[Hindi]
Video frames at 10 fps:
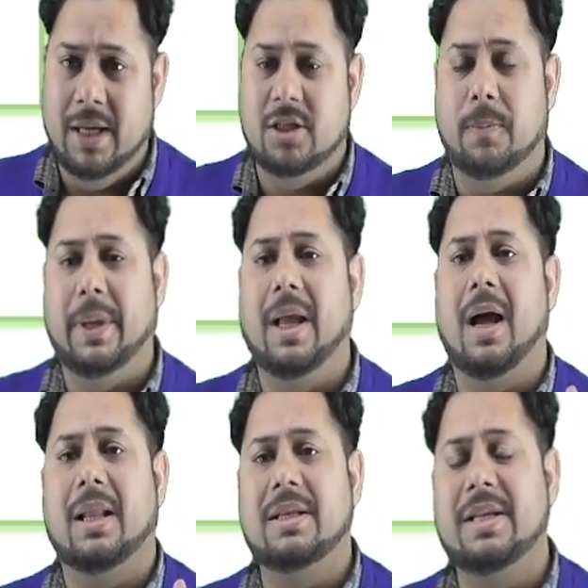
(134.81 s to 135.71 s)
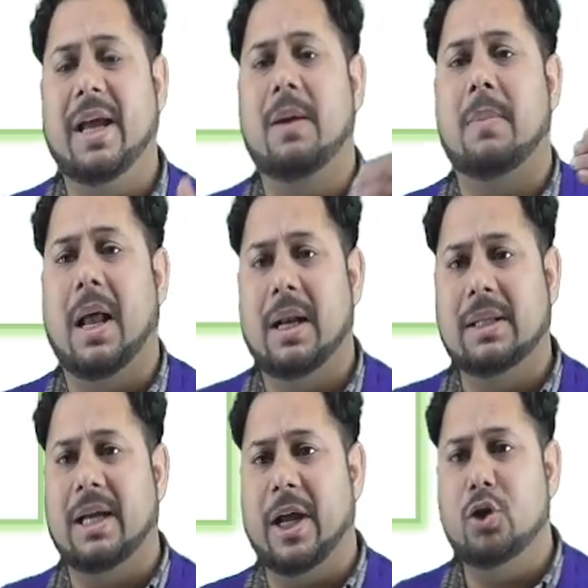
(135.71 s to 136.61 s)
जबकि गांधी जी का यह मानना
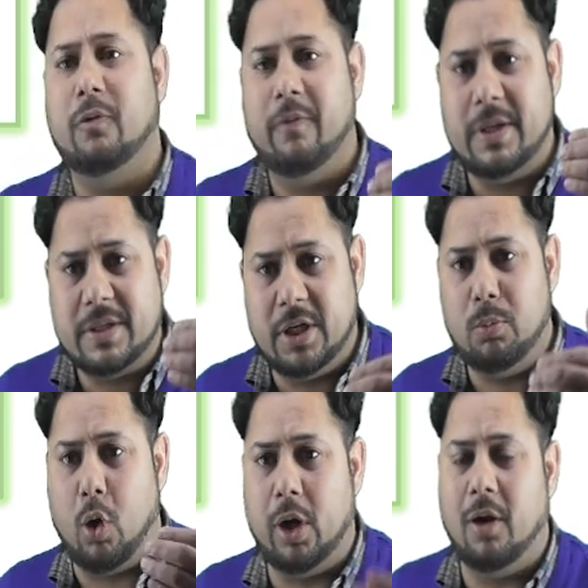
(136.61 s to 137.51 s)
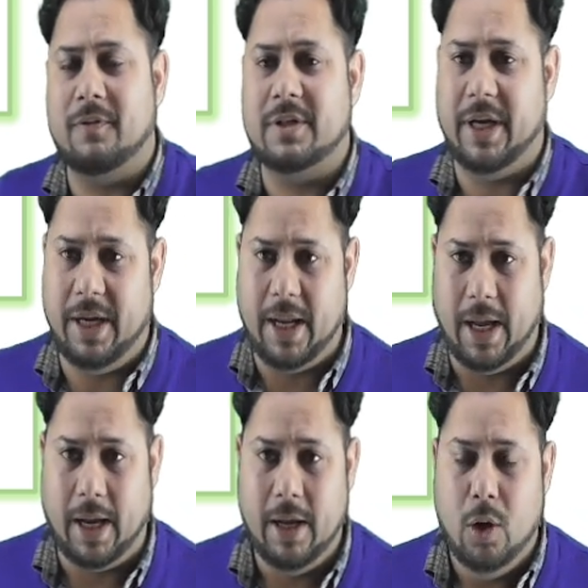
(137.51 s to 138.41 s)
था कि जो वेस्टर्न मॉडल ऑफ स्टेट
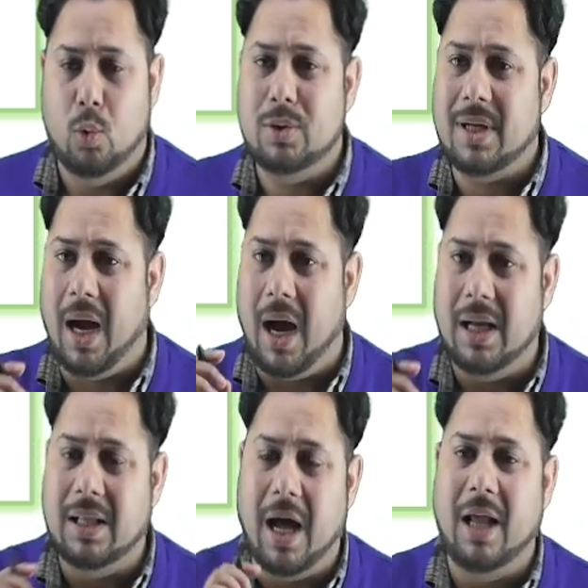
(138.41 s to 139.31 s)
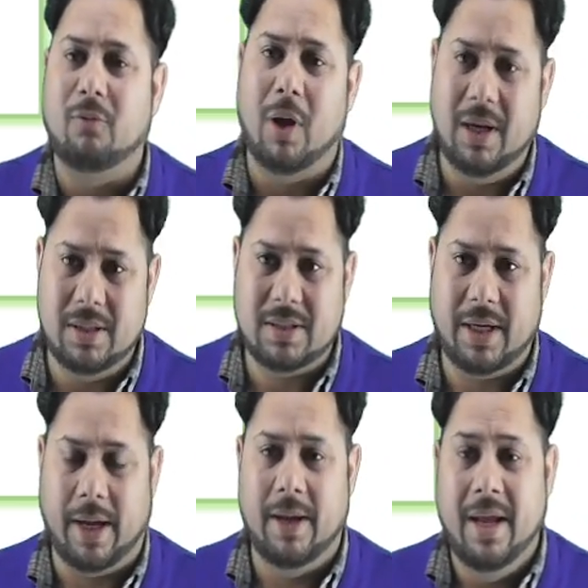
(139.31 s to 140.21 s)
है उसका आधार वायलेंस है
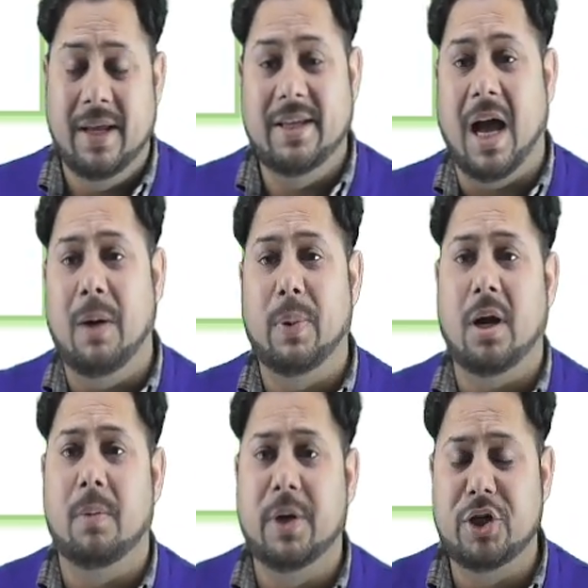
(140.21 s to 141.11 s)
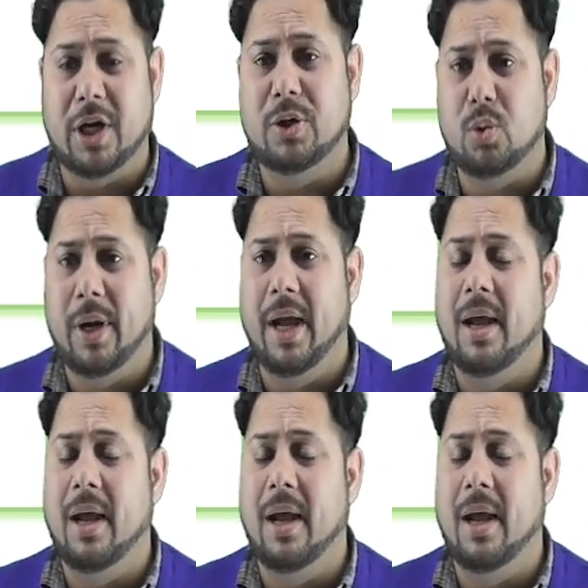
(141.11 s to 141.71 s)
यहां पर हमेशा जो है